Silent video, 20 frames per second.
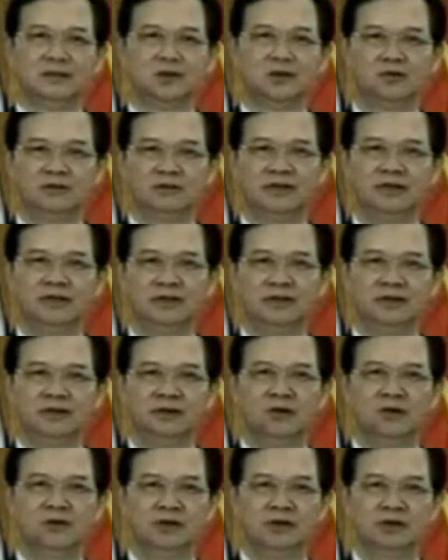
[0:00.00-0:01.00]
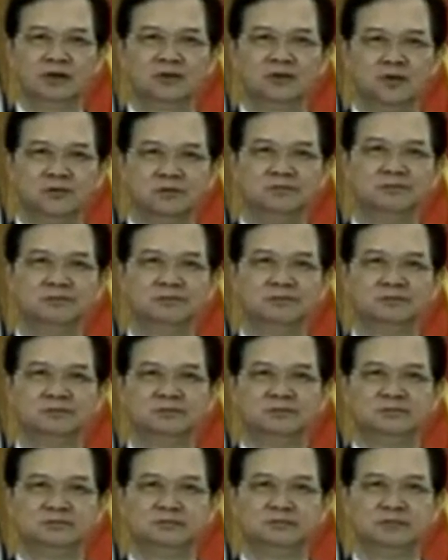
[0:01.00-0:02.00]
cùng với những nỗ lực chung
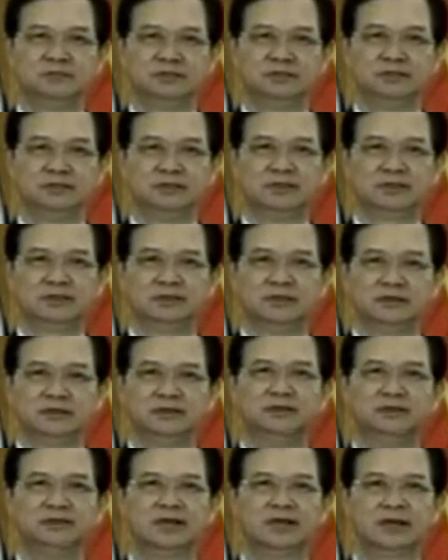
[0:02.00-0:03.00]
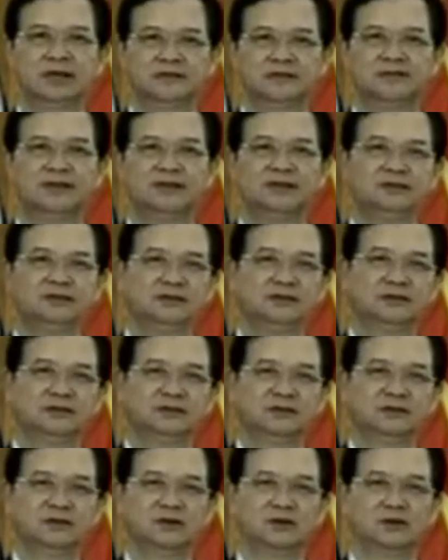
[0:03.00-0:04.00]
từng nước thành viên
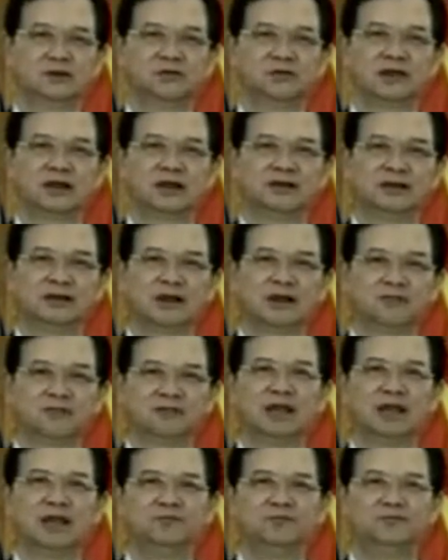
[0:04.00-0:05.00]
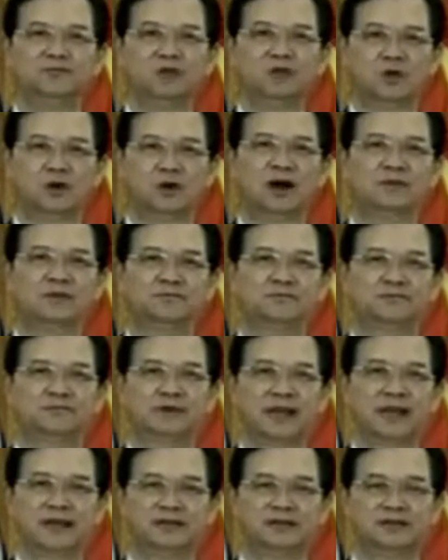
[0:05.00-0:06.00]
cũng cần lồng ghép phù hợp
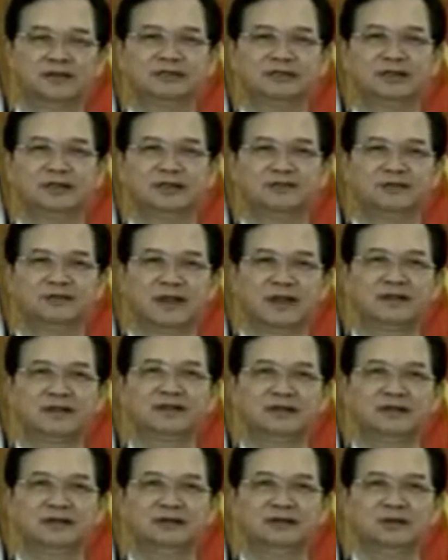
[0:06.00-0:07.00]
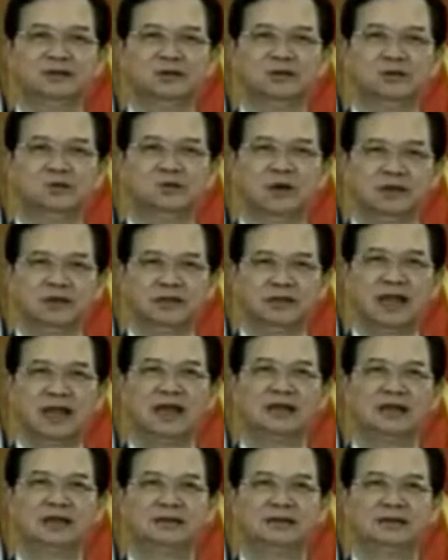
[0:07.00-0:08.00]
các chương trình phát triển quốc
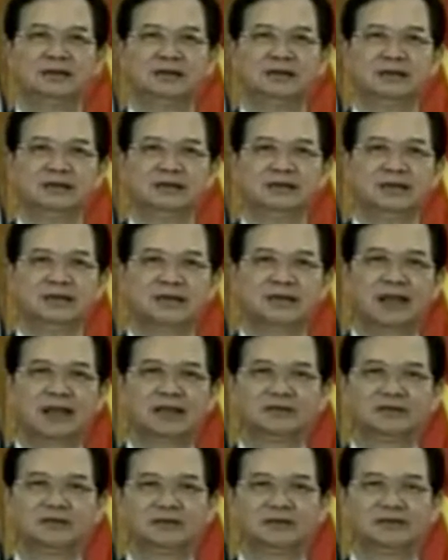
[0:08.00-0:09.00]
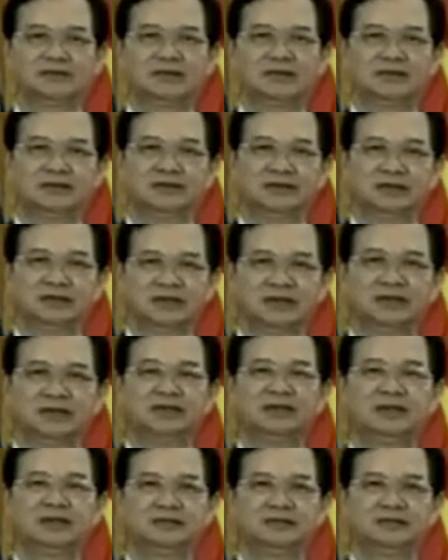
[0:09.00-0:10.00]
gia với các chương trình liên
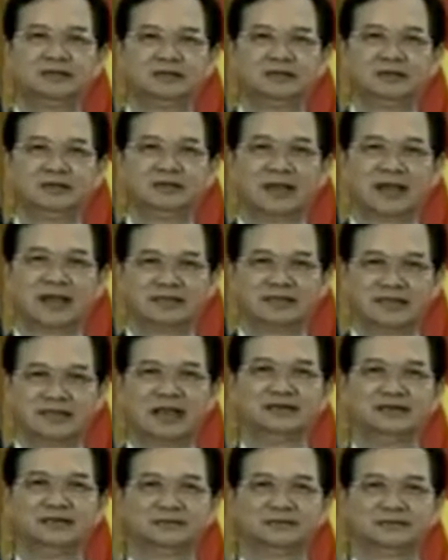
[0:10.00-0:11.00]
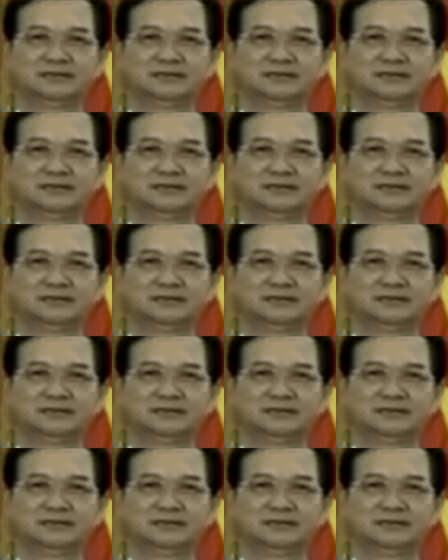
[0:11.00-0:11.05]
kết ASEAN.